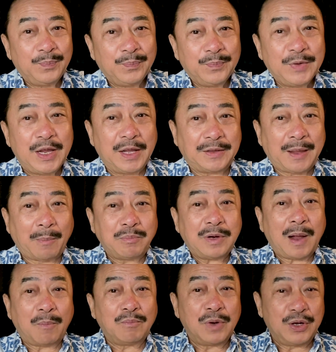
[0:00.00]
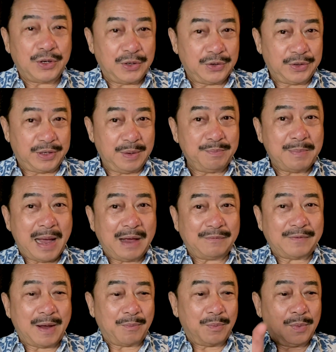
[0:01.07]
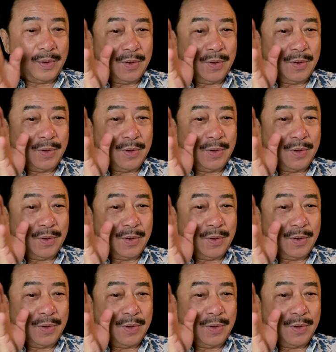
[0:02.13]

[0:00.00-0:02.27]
Vì tổng cộng 10 người chiếm ba phòng.